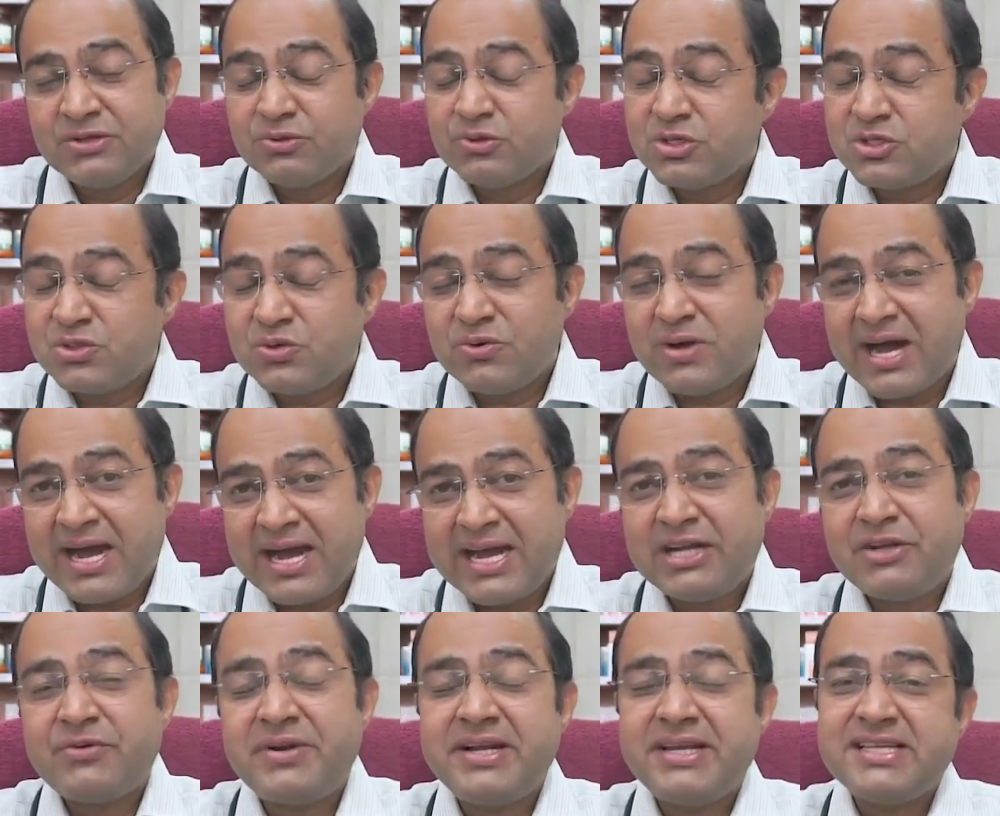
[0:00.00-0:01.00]
दोस्तों आर
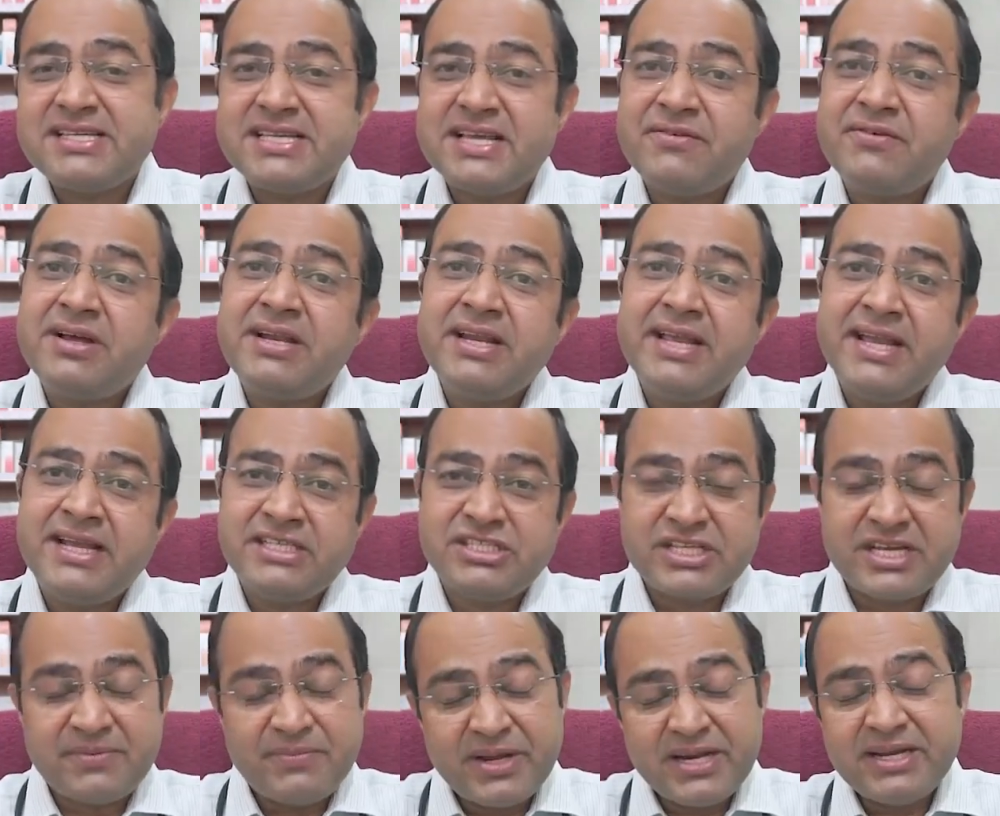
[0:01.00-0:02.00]
ट्वेंटी सेवन एक
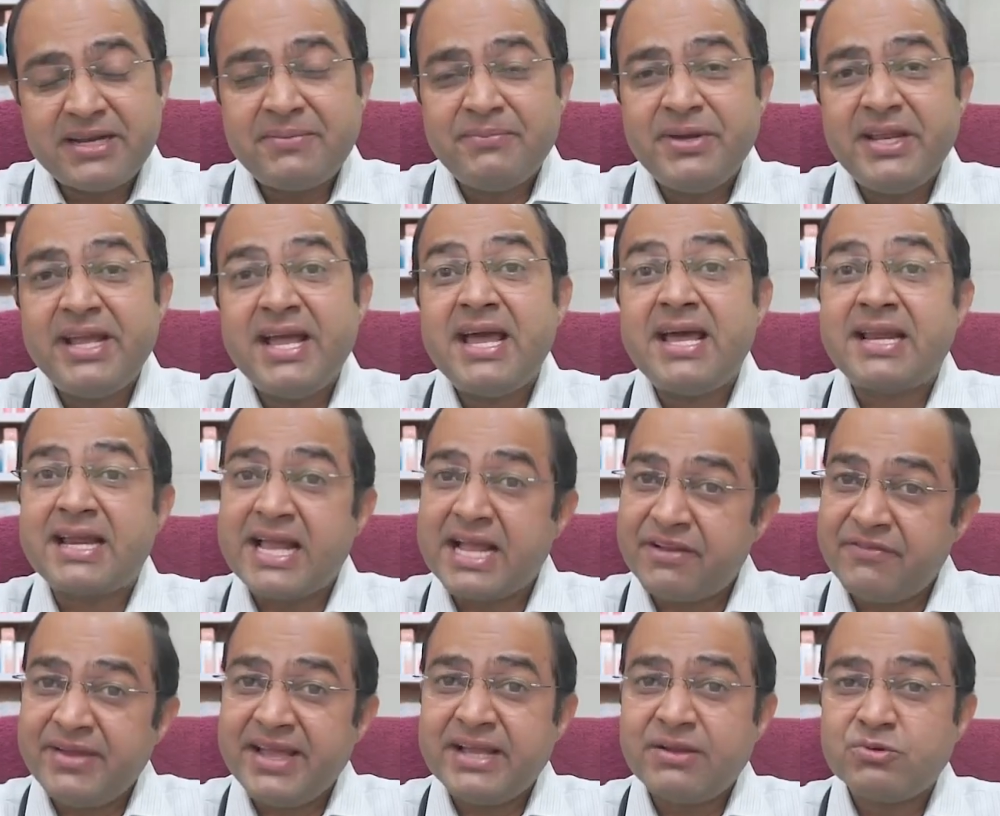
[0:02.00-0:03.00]
जर्मन कंपनी है
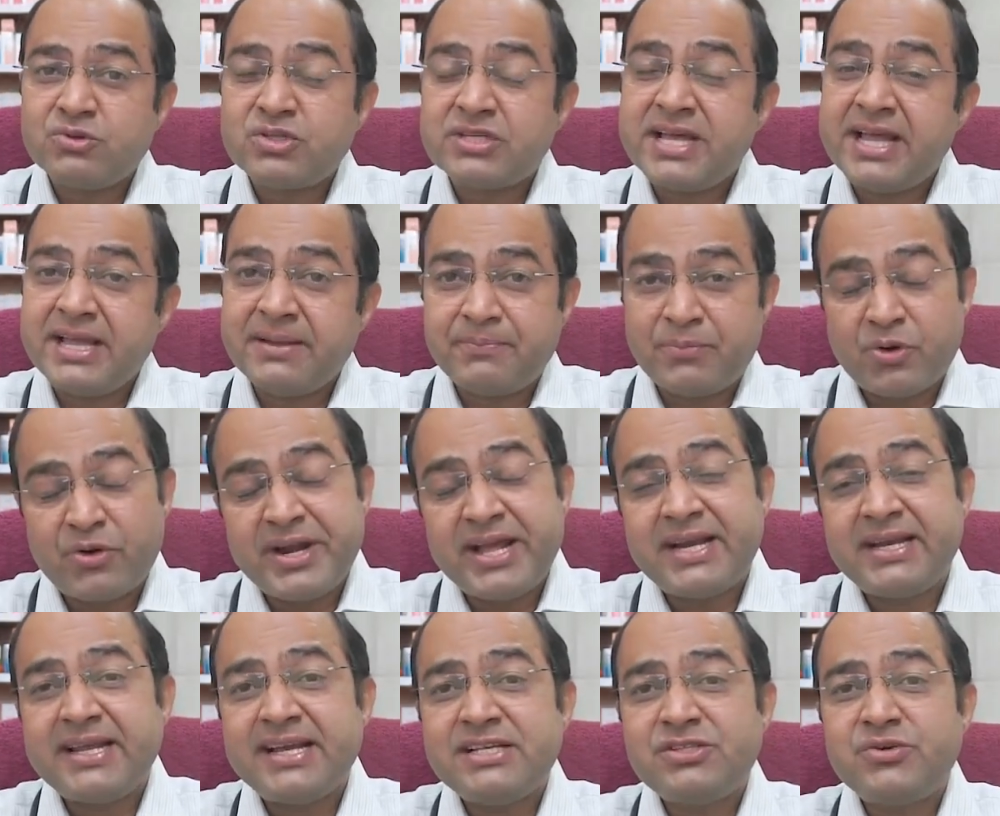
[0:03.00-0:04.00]
रैकवैक उसका एक
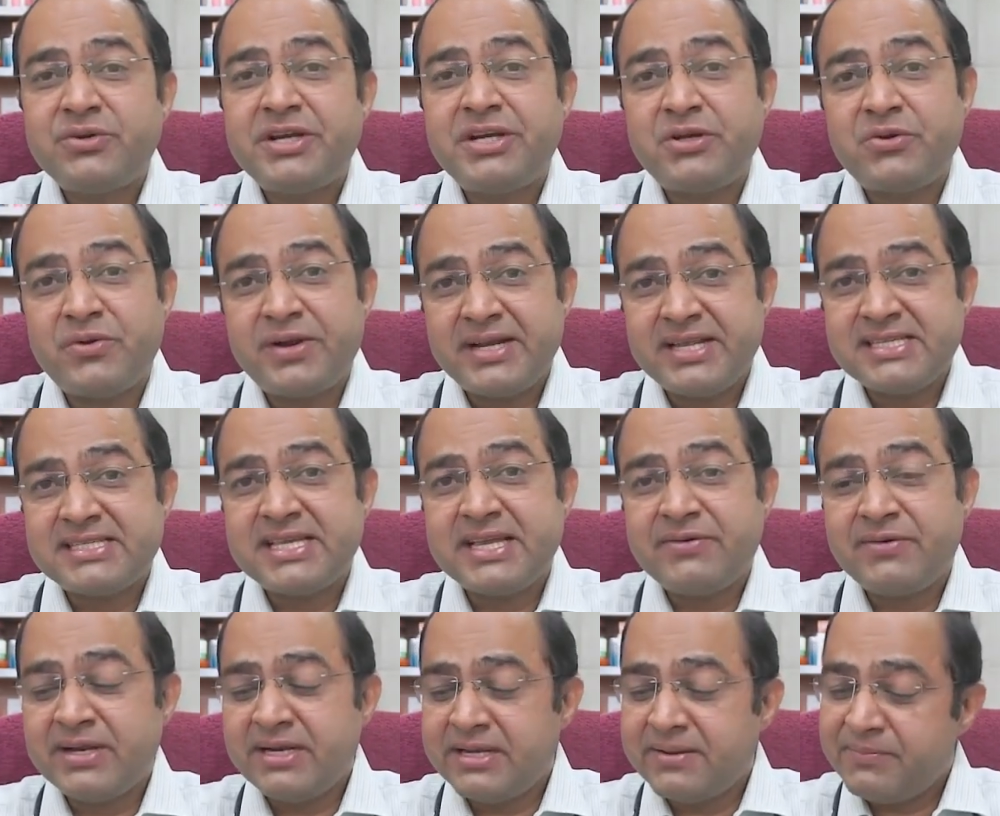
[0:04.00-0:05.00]
प्रोडक्ट है जो कि ट्वेंटी
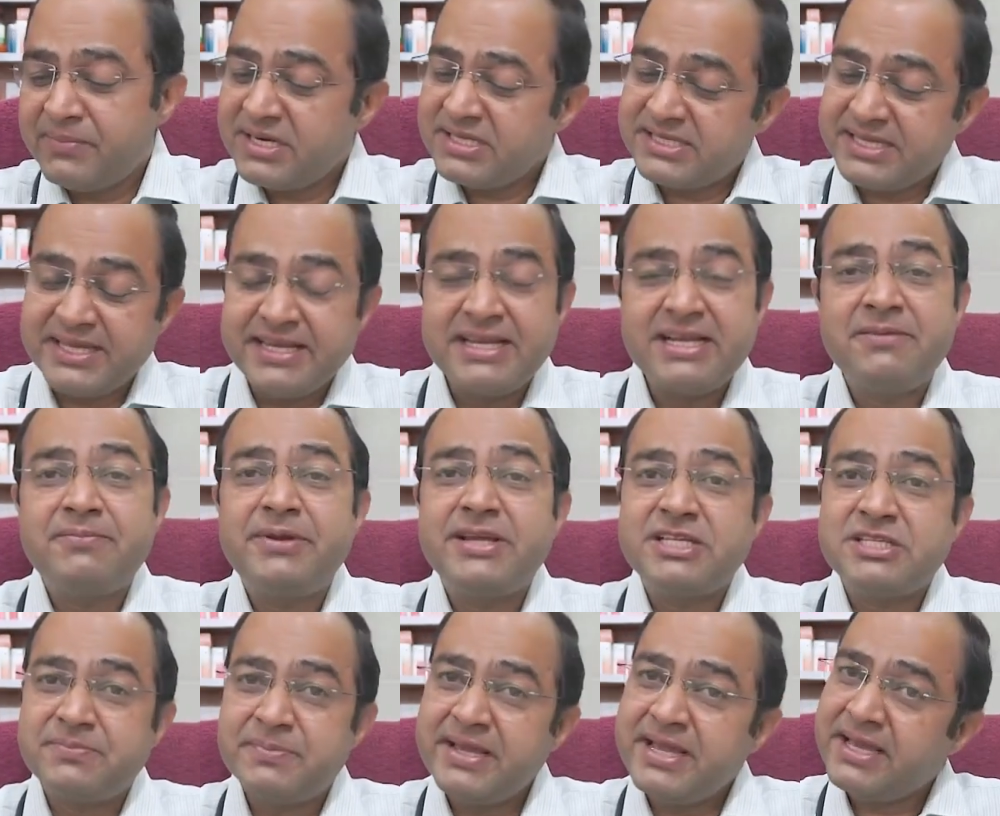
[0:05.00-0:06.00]
सेवन नंबर सीरियल पे
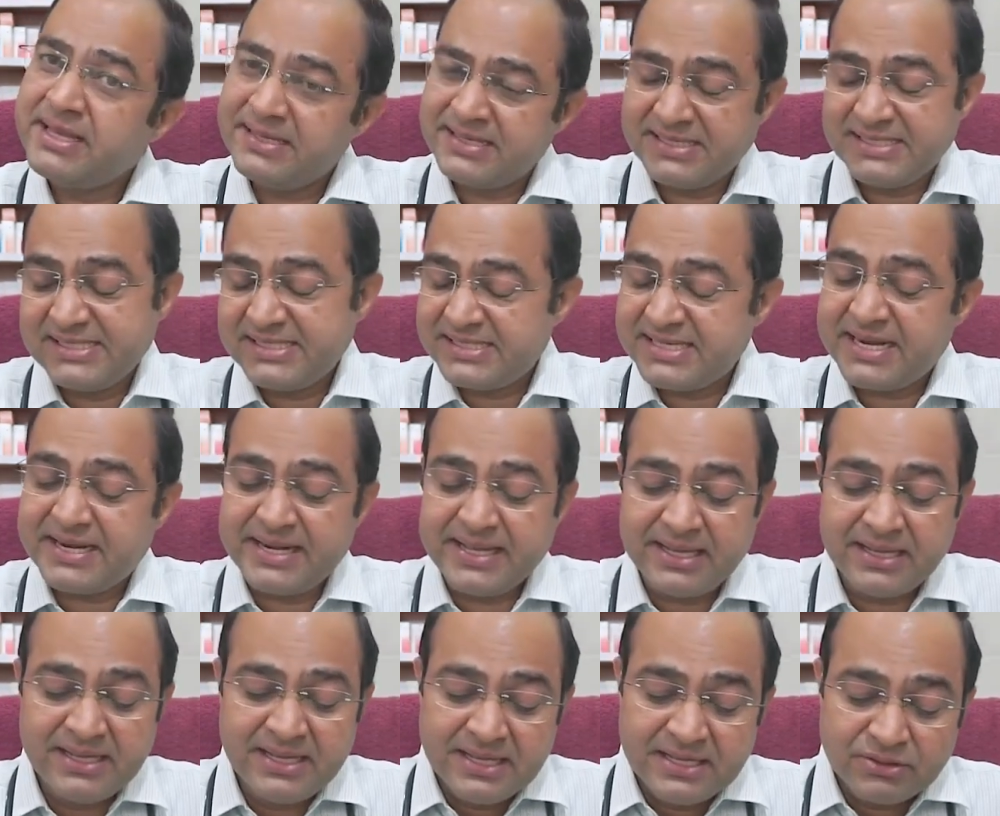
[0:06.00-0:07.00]
इस पर रजिस्टर्ड है